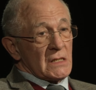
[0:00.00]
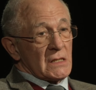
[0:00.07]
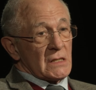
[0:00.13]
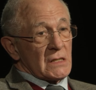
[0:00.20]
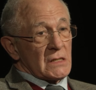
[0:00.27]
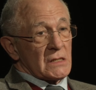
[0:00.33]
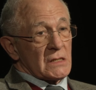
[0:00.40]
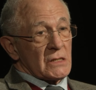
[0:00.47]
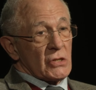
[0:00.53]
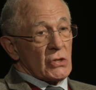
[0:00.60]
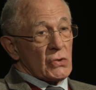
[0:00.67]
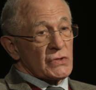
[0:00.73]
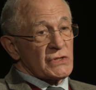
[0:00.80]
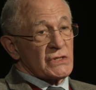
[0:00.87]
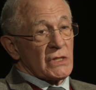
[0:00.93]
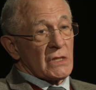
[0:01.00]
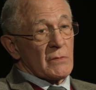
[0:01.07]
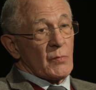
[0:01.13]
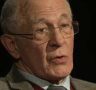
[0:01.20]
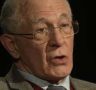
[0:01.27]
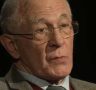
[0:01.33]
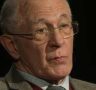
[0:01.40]
euh, le
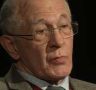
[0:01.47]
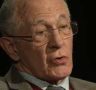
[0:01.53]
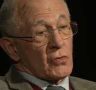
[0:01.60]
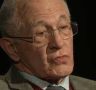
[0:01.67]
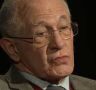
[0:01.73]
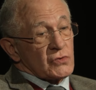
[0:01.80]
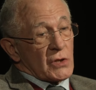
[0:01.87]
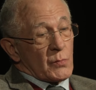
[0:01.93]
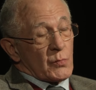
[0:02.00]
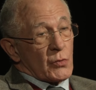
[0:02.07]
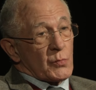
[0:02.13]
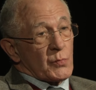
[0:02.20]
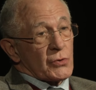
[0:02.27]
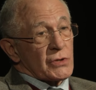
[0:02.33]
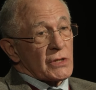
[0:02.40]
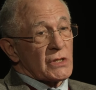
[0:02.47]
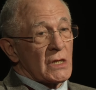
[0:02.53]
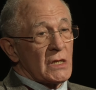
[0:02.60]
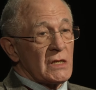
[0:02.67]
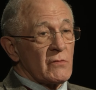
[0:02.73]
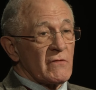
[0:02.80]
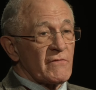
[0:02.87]
sien propre, ça peut
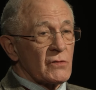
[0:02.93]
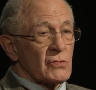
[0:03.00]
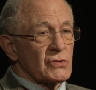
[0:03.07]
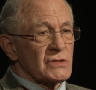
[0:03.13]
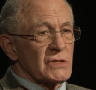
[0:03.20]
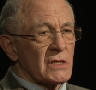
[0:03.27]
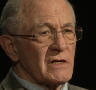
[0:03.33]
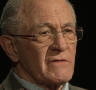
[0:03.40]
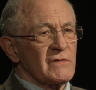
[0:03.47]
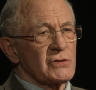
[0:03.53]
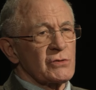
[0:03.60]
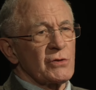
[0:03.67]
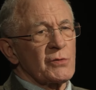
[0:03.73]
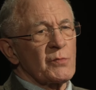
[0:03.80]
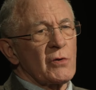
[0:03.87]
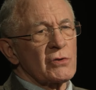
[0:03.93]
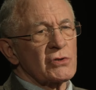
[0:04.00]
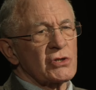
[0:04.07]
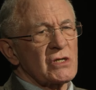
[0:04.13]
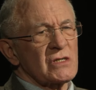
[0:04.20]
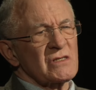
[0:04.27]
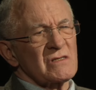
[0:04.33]
peut-être aller, mais enfin le sacrifice de notre
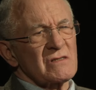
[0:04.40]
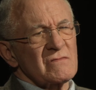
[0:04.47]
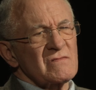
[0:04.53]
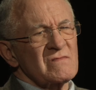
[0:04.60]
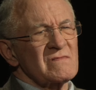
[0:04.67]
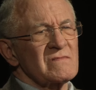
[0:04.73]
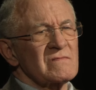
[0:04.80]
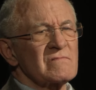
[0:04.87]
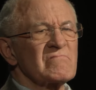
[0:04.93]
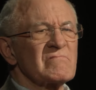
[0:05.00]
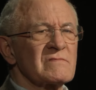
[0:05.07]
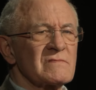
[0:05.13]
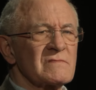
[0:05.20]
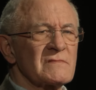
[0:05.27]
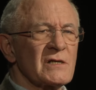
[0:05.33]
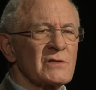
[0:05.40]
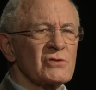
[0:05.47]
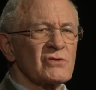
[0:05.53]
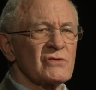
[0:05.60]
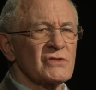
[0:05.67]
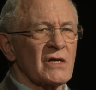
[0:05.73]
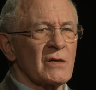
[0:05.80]
prochain,
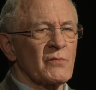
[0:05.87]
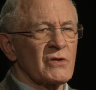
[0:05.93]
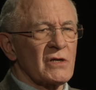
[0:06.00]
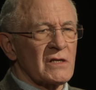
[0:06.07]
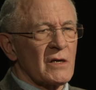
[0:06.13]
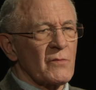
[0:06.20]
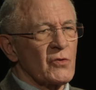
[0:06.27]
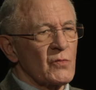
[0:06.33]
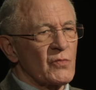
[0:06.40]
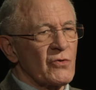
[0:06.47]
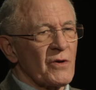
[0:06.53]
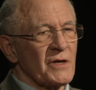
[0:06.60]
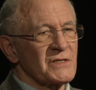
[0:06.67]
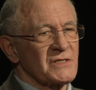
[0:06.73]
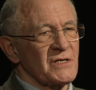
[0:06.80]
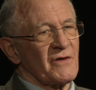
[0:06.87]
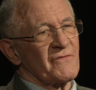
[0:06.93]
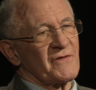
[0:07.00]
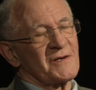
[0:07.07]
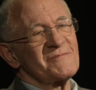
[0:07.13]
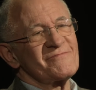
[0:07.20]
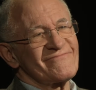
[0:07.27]
là, je serais peut-être un peu plus
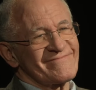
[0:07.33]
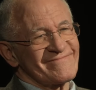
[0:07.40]
réservé.